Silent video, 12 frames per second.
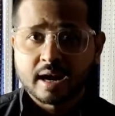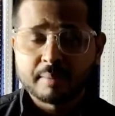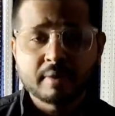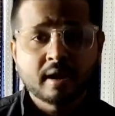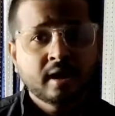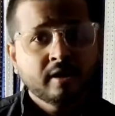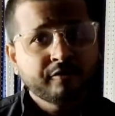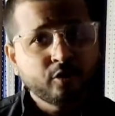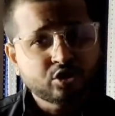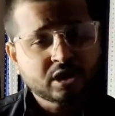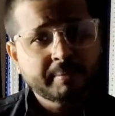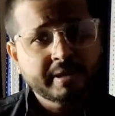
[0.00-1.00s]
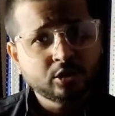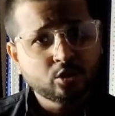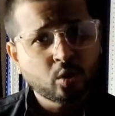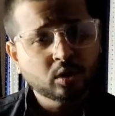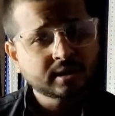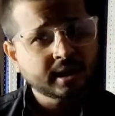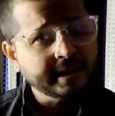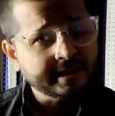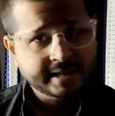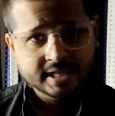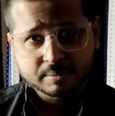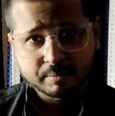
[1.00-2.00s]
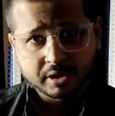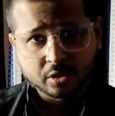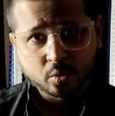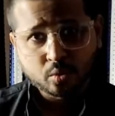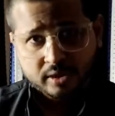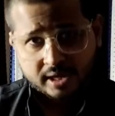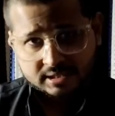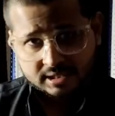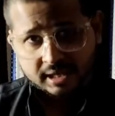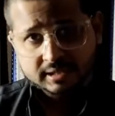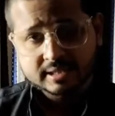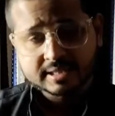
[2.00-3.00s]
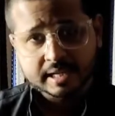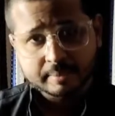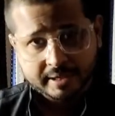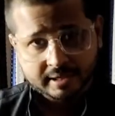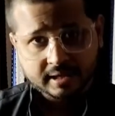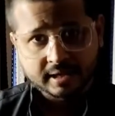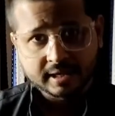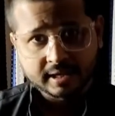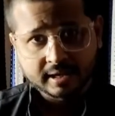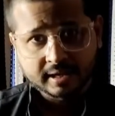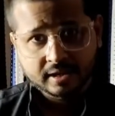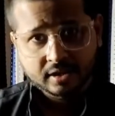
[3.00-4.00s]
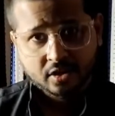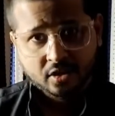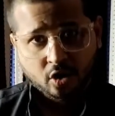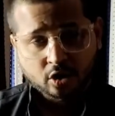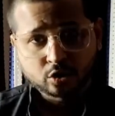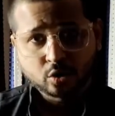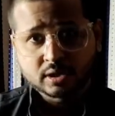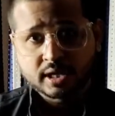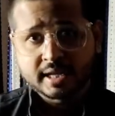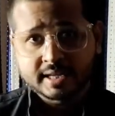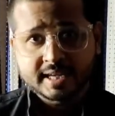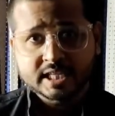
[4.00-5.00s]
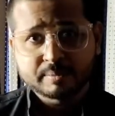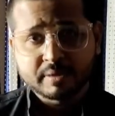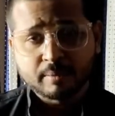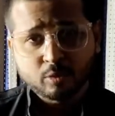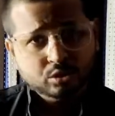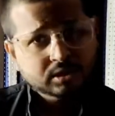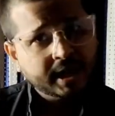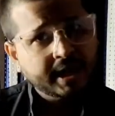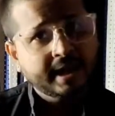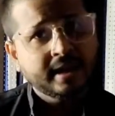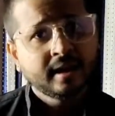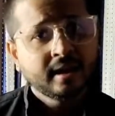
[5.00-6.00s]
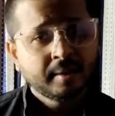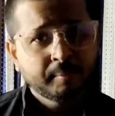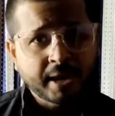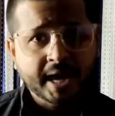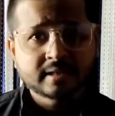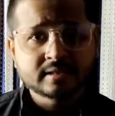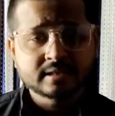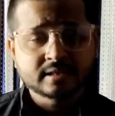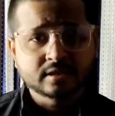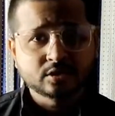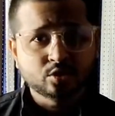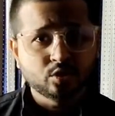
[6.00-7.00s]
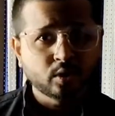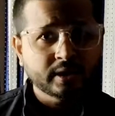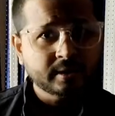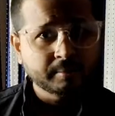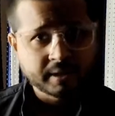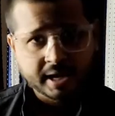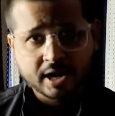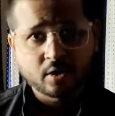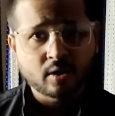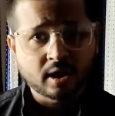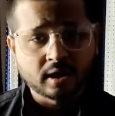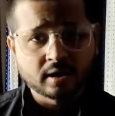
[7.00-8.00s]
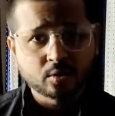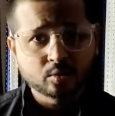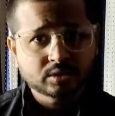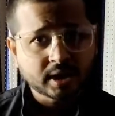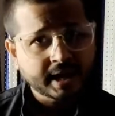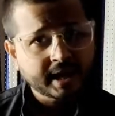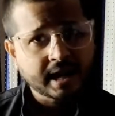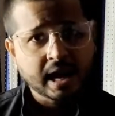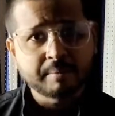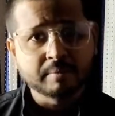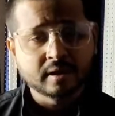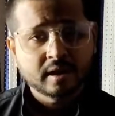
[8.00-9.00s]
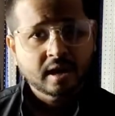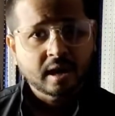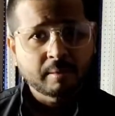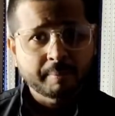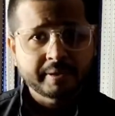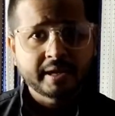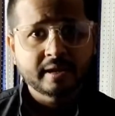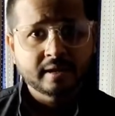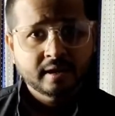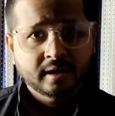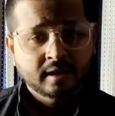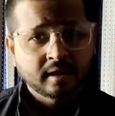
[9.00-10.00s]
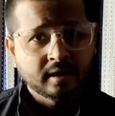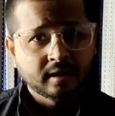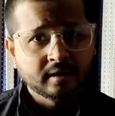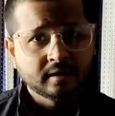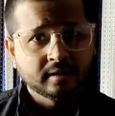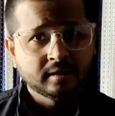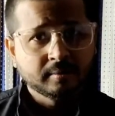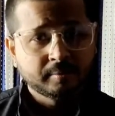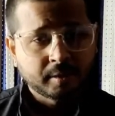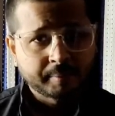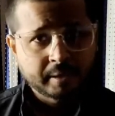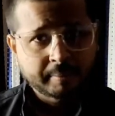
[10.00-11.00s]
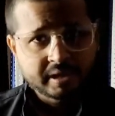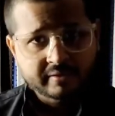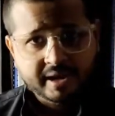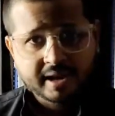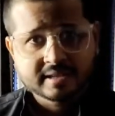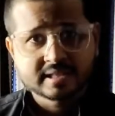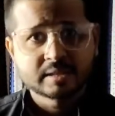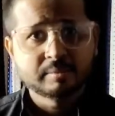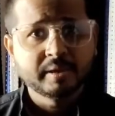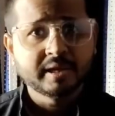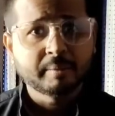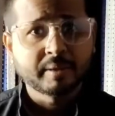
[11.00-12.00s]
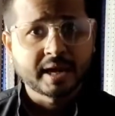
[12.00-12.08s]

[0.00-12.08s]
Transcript: हम फ्यूचर में 2021 में उनके साथ ही सेलिब्रेट करेंगे और 2021 में हम वो सारे प्लान्स जिन्होंने बनाया होगा वो सारे काम हम अपने आ, अपने परिवार के साथ मिल के